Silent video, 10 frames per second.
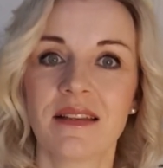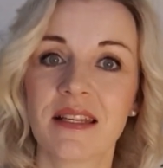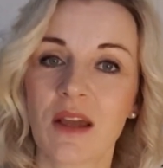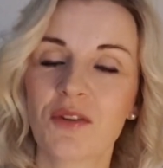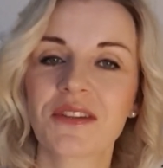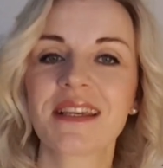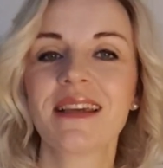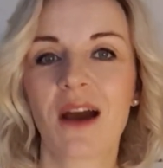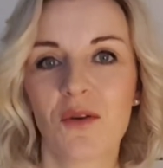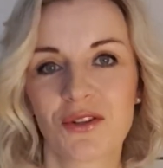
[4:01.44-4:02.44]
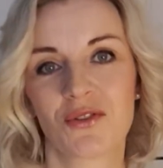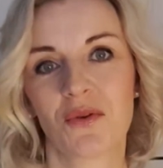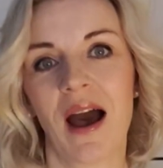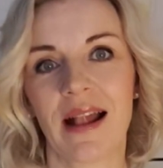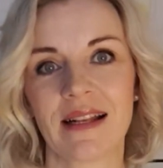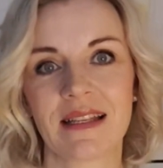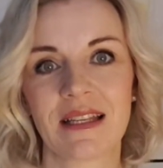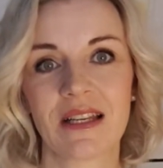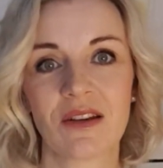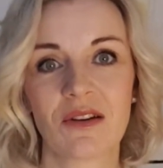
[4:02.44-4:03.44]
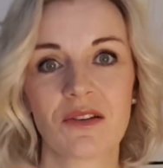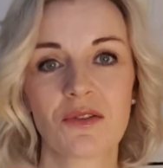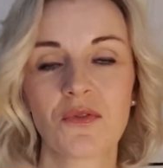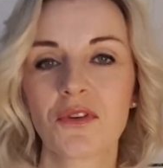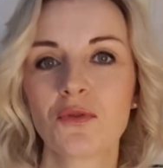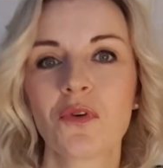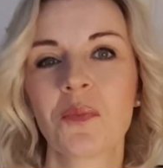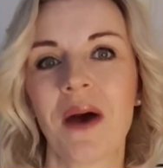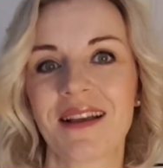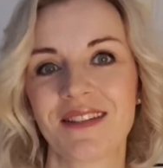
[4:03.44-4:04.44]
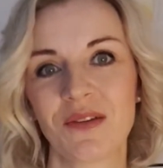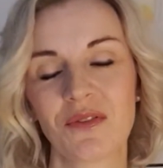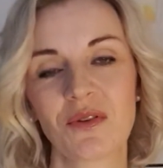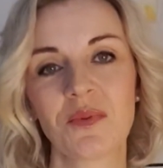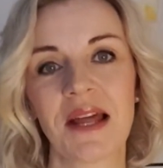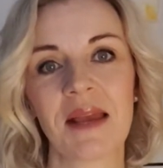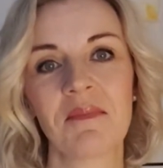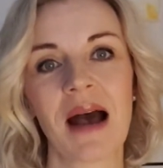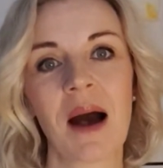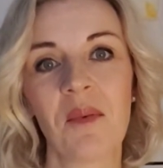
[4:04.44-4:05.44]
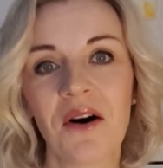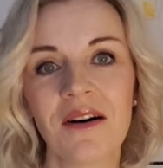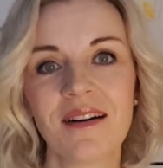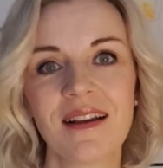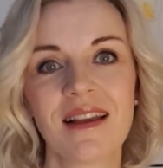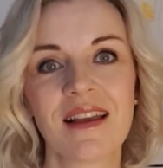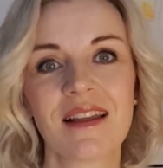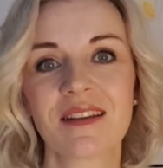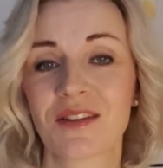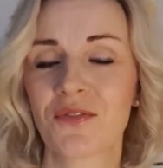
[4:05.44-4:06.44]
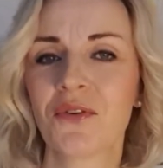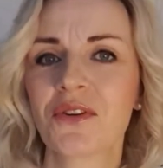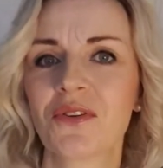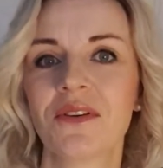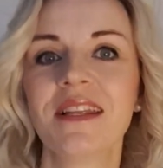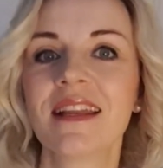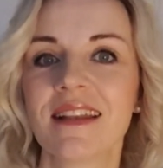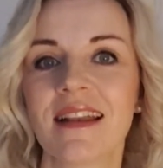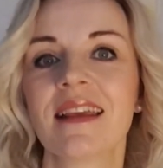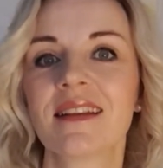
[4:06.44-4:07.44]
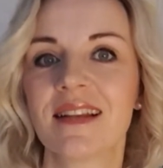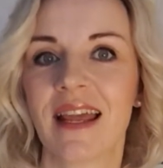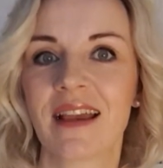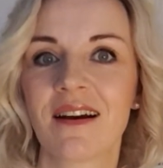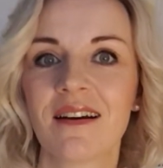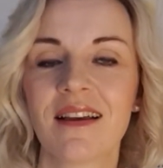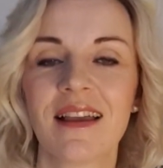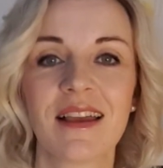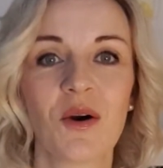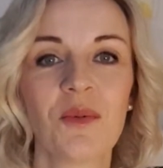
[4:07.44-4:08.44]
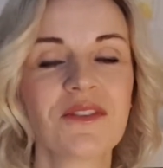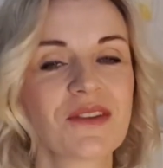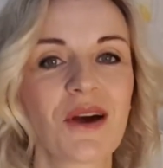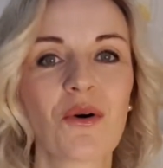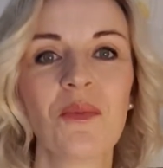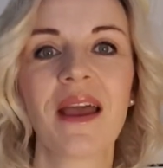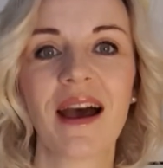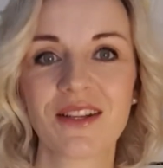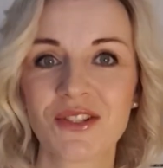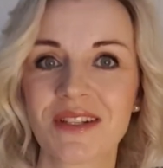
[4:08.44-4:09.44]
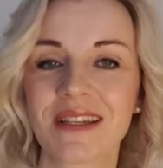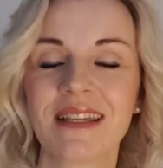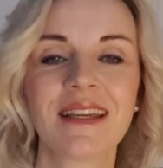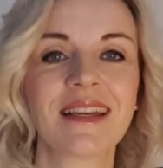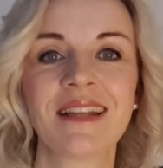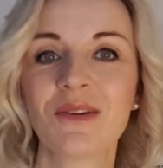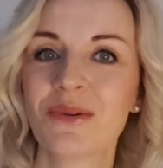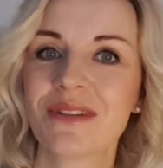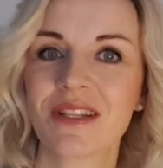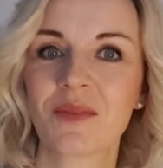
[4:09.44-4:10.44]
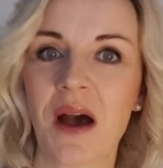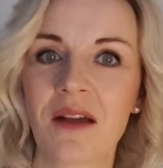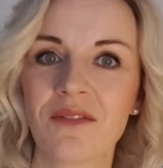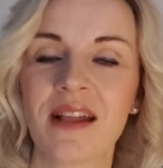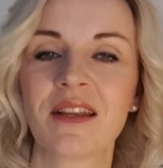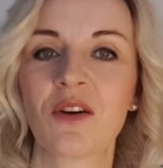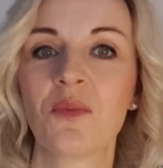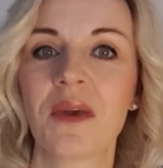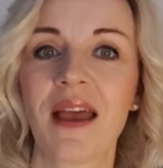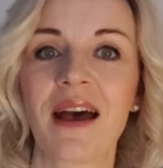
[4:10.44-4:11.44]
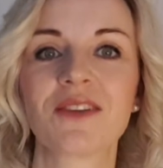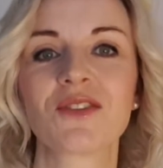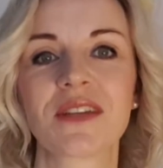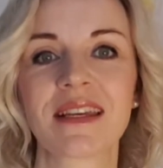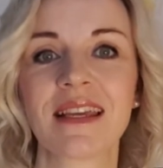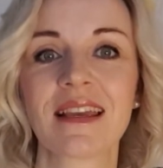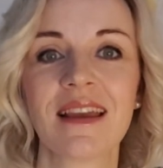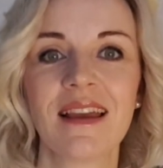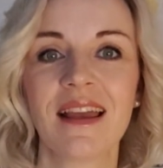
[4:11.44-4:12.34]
dich aus Krieg rauszuhalten, zu versuchen, passiv zu bleiben. Aber das funktioniert nicht länger. Um uns herum herrscht Krieg, in der unsichtbaren Welt herum herrscht Krieg.